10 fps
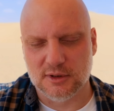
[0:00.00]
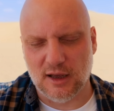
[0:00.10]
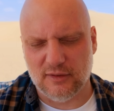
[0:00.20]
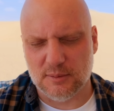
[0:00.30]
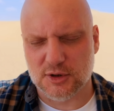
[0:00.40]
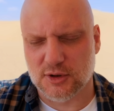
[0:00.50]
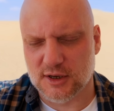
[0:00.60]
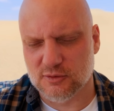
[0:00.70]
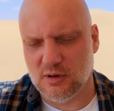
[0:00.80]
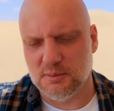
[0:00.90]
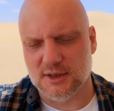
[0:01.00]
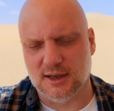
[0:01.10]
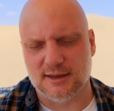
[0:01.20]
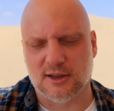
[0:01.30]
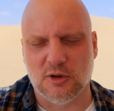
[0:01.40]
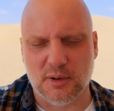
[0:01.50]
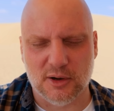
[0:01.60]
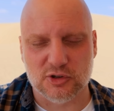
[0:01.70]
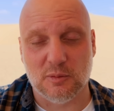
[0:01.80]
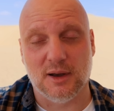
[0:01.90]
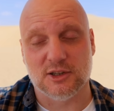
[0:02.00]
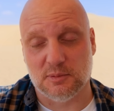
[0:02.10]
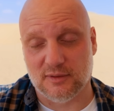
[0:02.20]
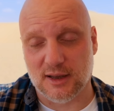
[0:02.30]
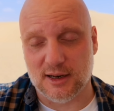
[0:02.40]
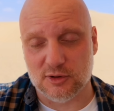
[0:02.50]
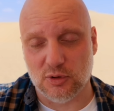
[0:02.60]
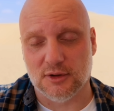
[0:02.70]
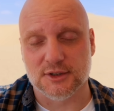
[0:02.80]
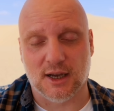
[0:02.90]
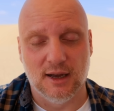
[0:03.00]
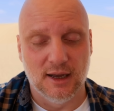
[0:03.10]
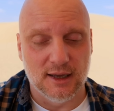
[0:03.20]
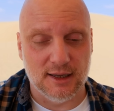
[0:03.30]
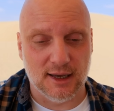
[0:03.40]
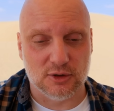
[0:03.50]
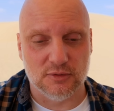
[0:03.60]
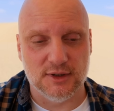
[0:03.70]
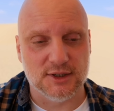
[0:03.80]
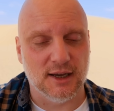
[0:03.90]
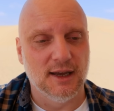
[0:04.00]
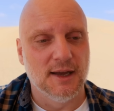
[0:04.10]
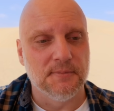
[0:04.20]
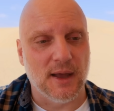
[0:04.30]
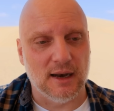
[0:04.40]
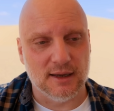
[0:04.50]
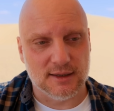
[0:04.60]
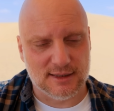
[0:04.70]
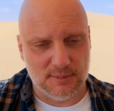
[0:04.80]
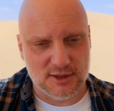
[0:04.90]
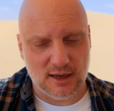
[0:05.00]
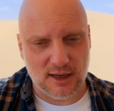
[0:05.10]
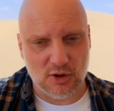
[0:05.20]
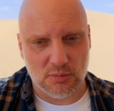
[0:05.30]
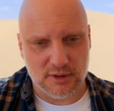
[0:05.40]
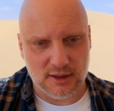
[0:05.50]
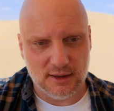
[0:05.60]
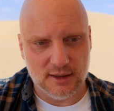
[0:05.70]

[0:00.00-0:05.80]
ja wiem, że to jest w głębi serca dobra osoba, jest co prawda irytująca i ja to widzę, ale chcę być dla niej dobry.